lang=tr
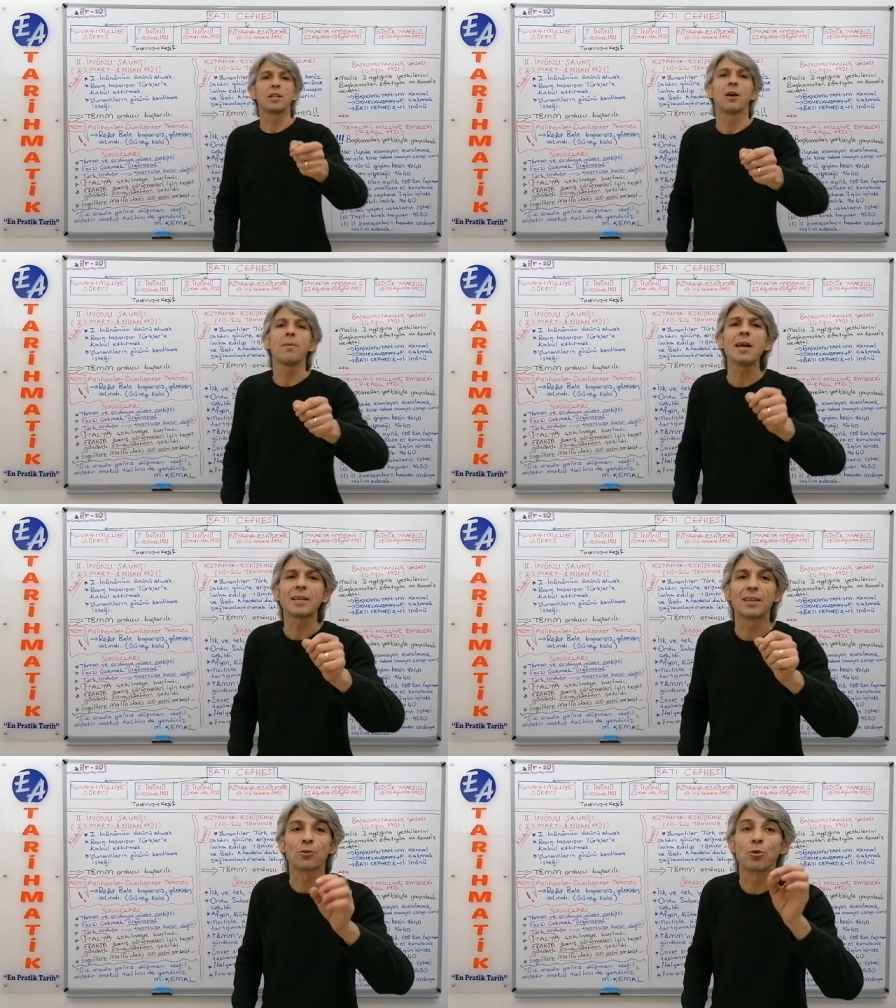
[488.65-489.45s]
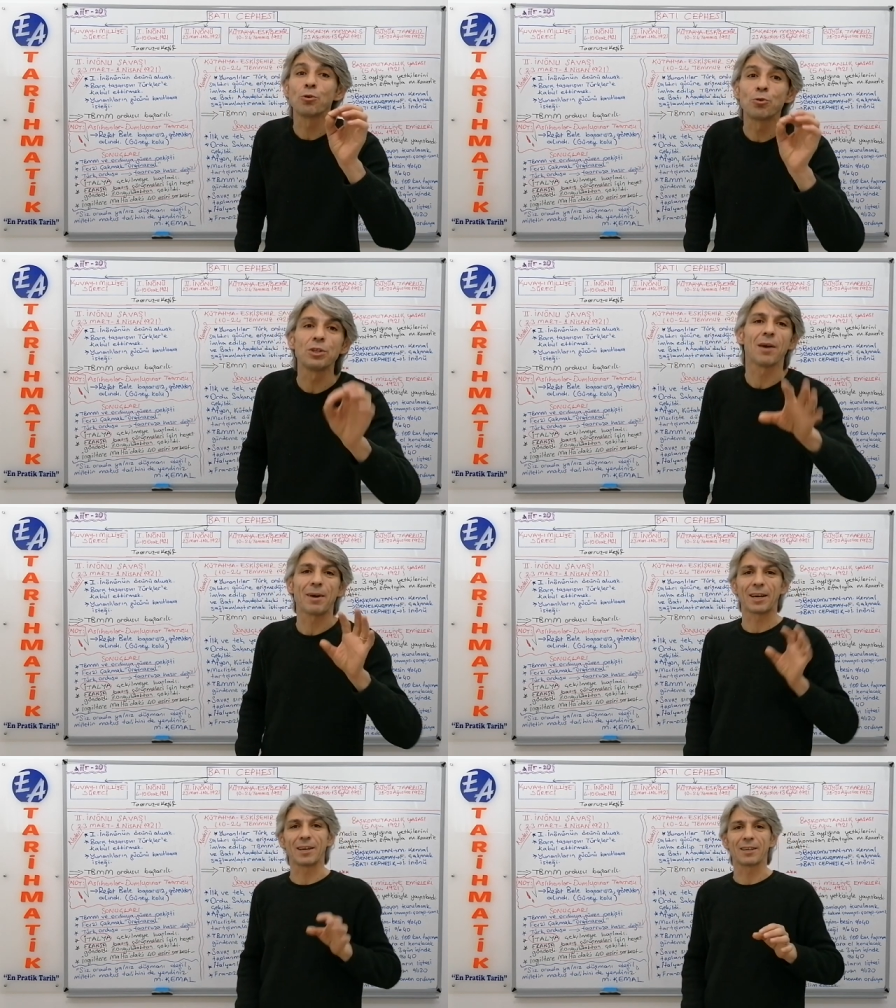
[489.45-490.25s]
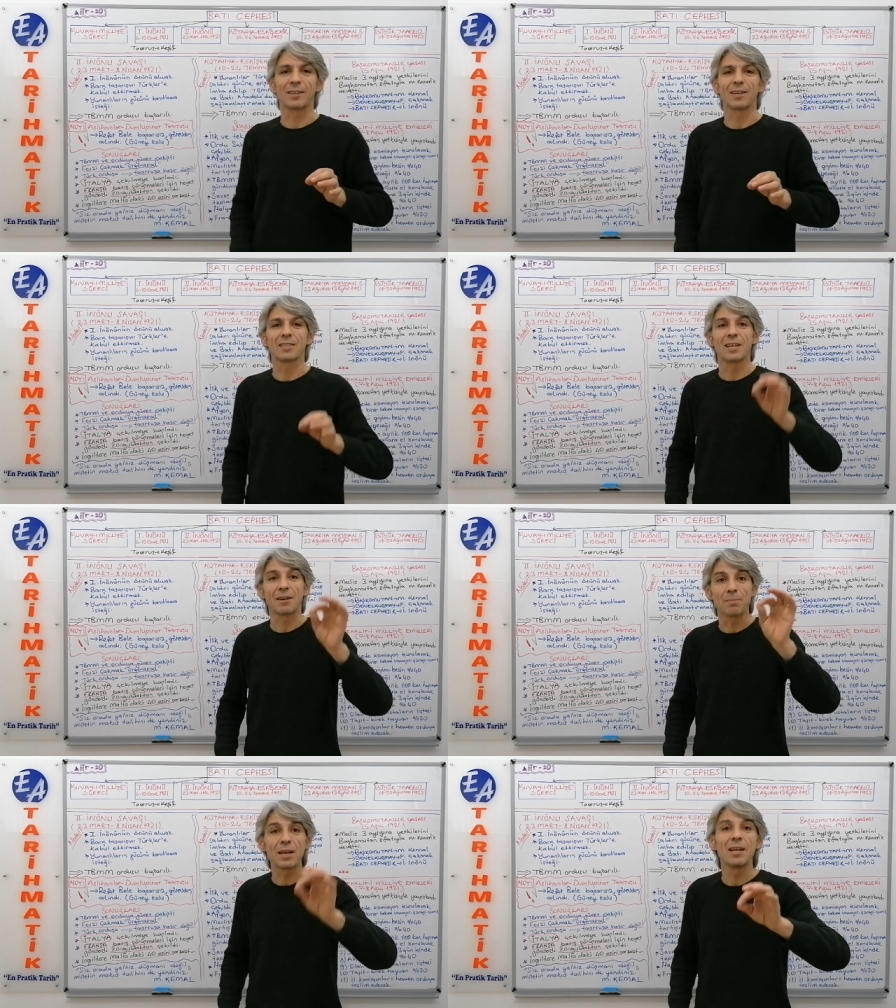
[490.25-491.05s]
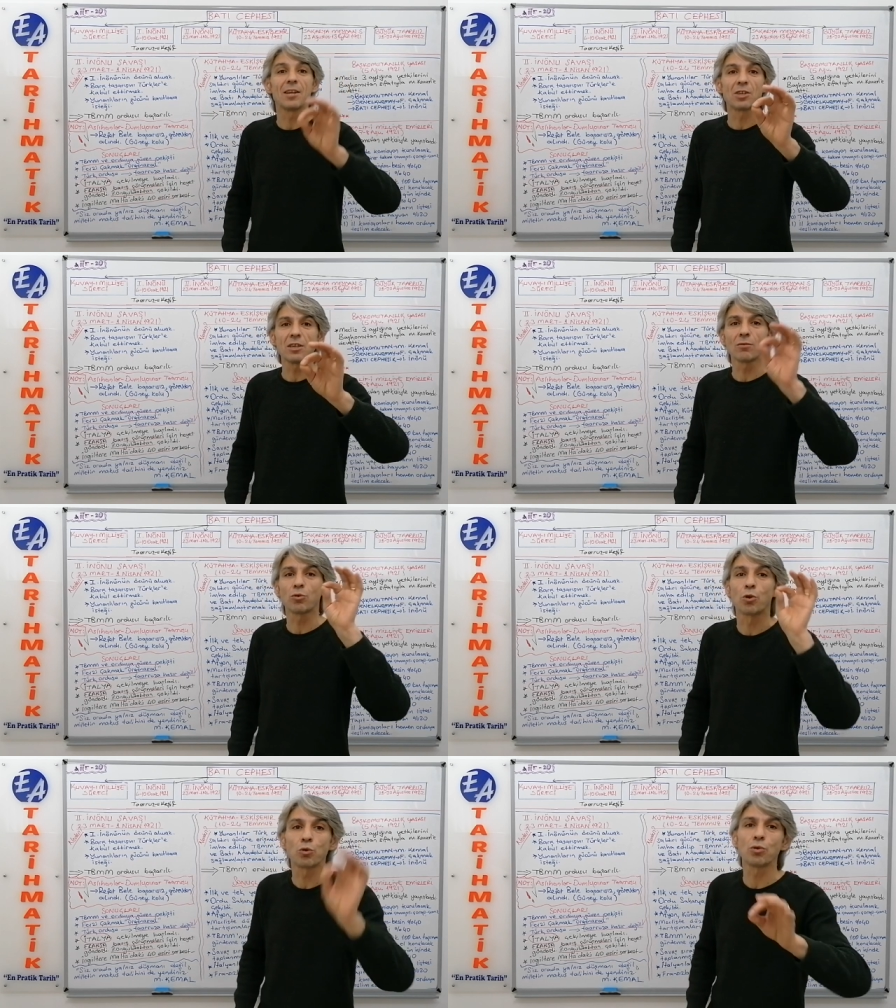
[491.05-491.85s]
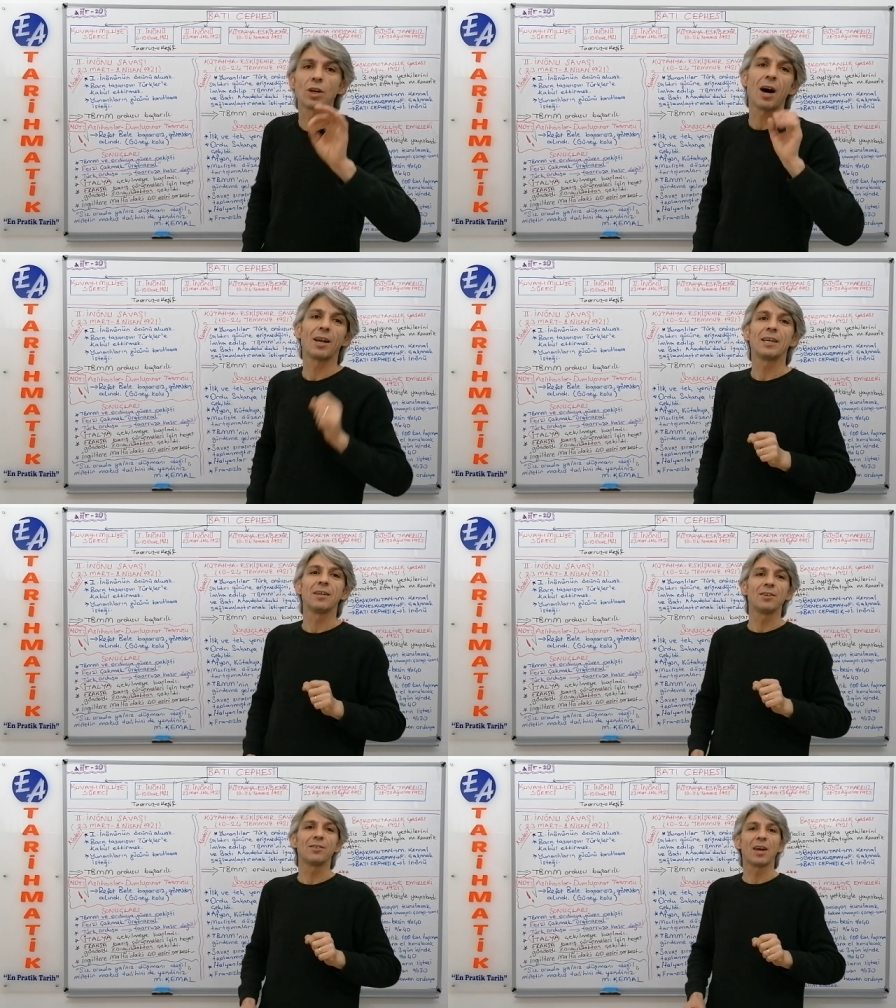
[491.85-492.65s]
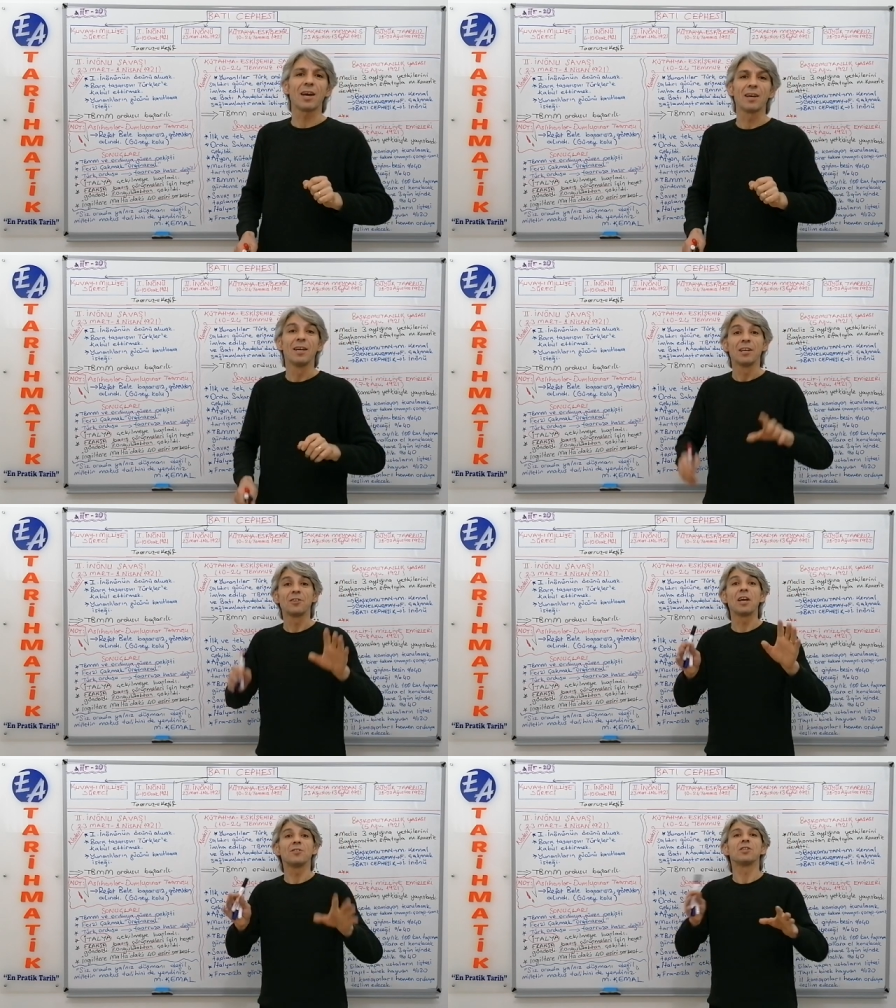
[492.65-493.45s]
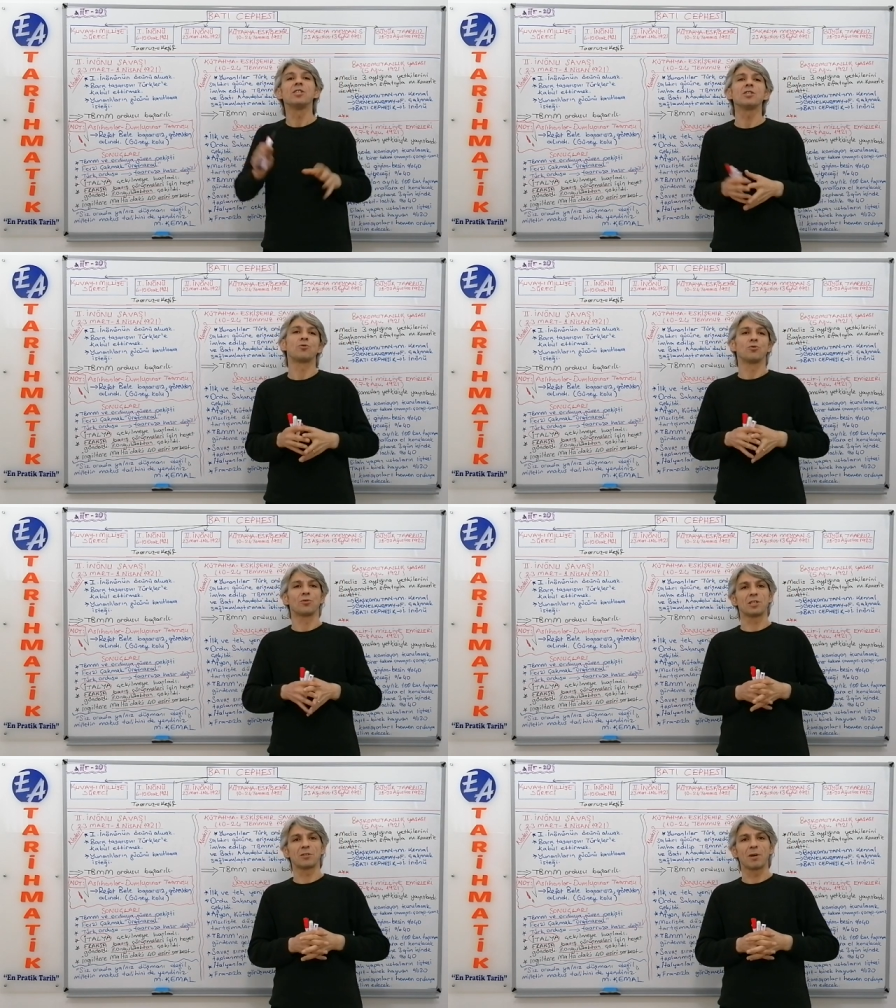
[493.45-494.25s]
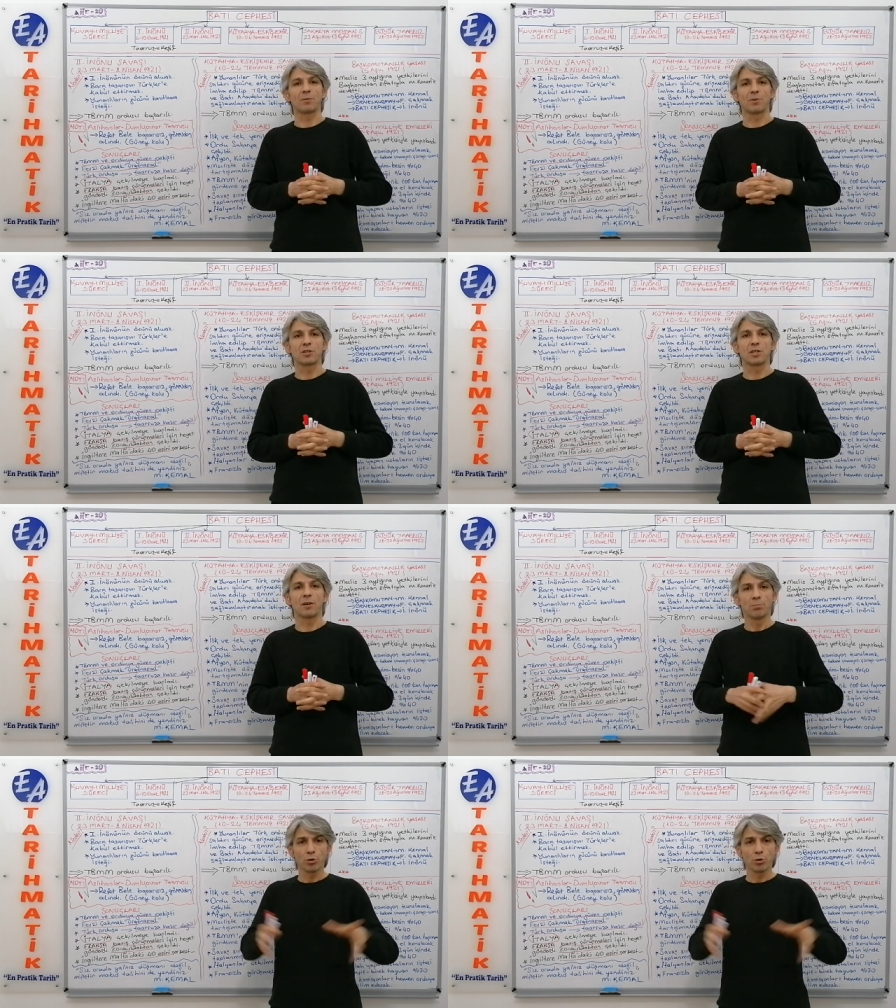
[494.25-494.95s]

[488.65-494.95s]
ne demek? Kötü demek arkadaşlar. Milletin kötü talihini de yendiniz diyor İsmet Paşa'ya.